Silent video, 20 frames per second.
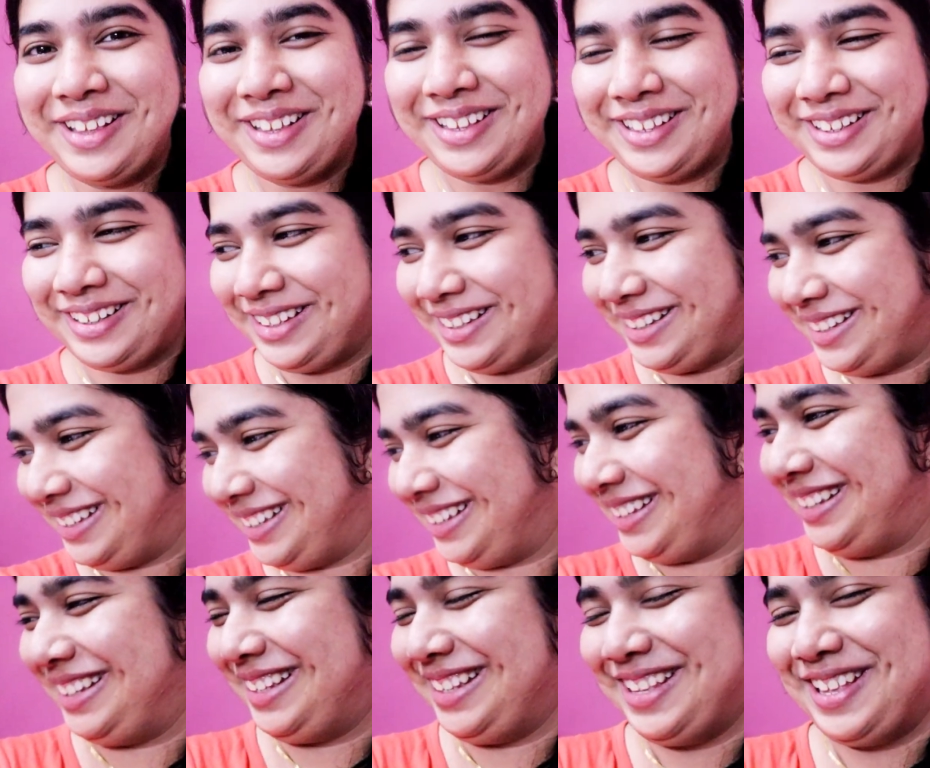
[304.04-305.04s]
चेर
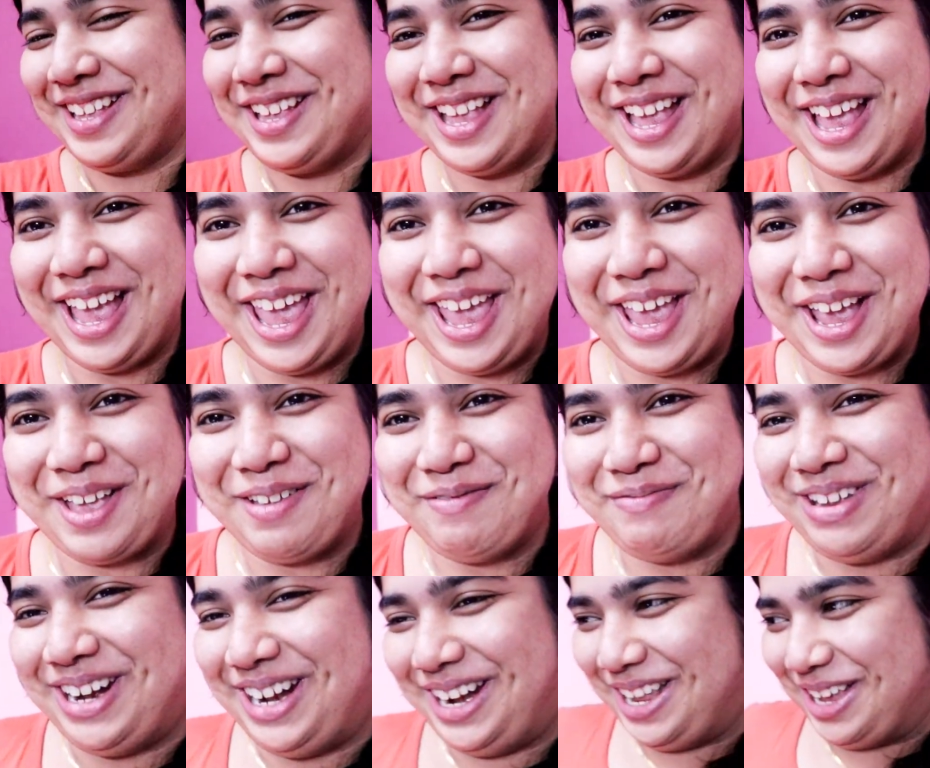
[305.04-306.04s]
जैसी होती एक
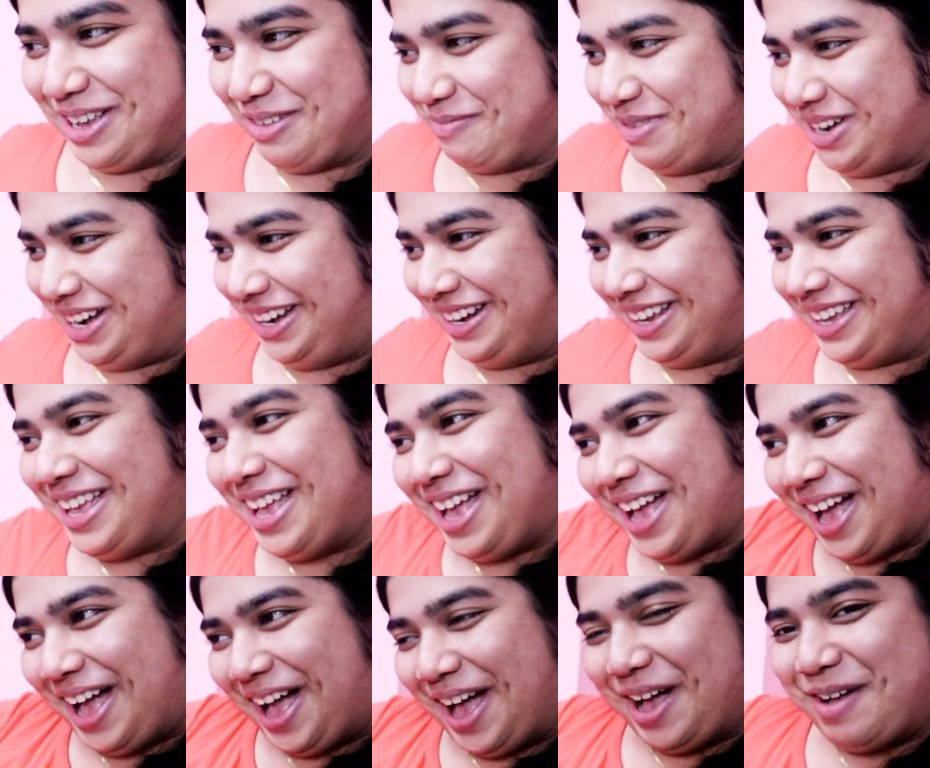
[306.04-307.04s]
मिनट एक मिनट
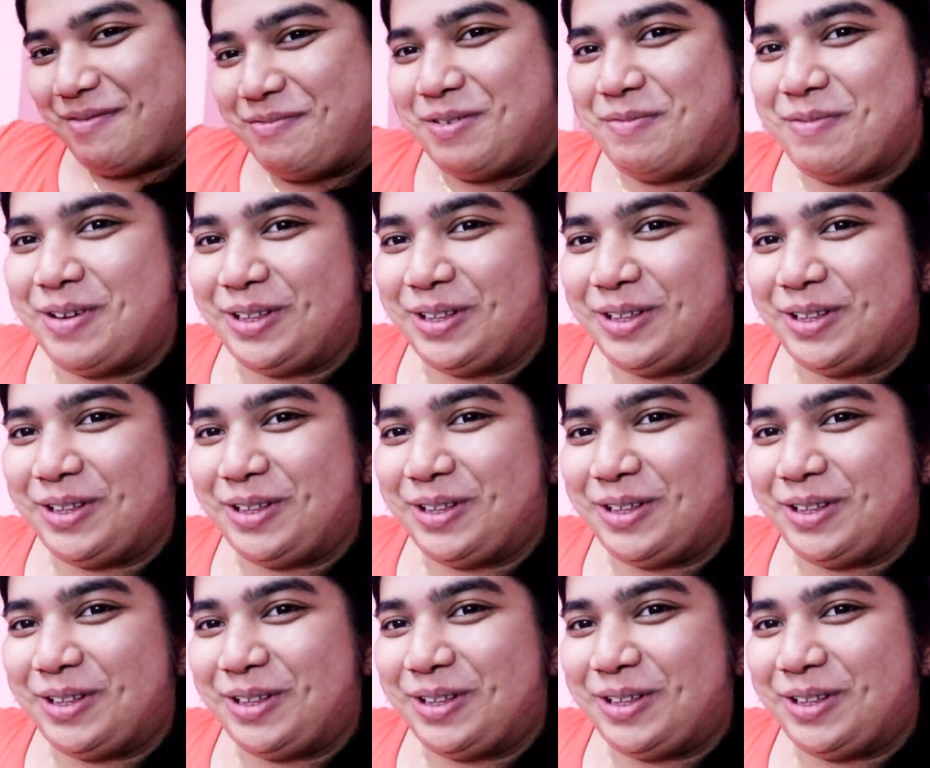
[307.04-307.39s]
हाँ अभी